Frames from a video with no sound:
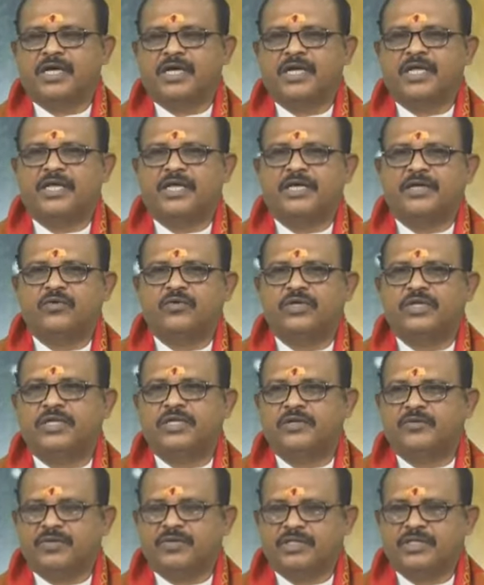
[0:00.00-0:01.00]
అలా కొన్ని
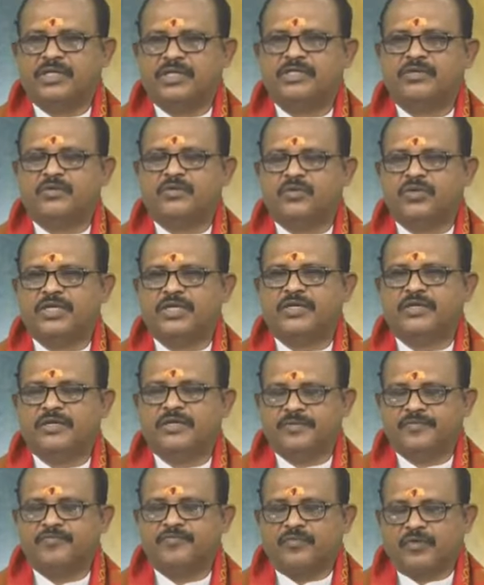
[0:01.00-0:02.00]
వందల కొన్ని
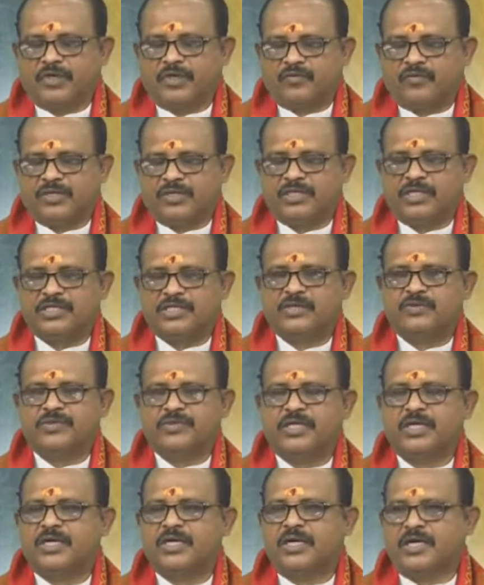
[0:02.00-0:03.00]
వందల
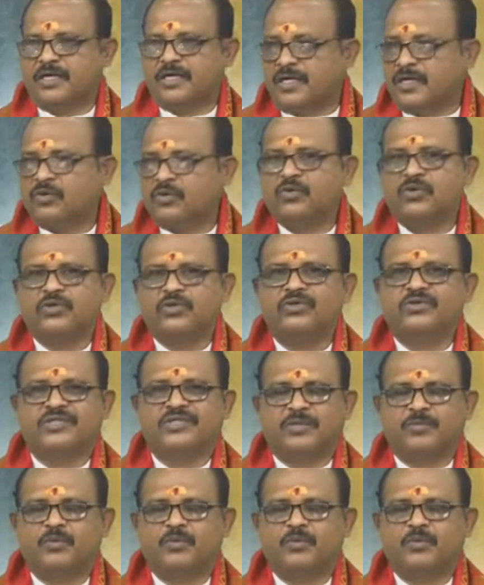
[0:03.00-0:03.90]
సంవత్సరాలు అనకూడదు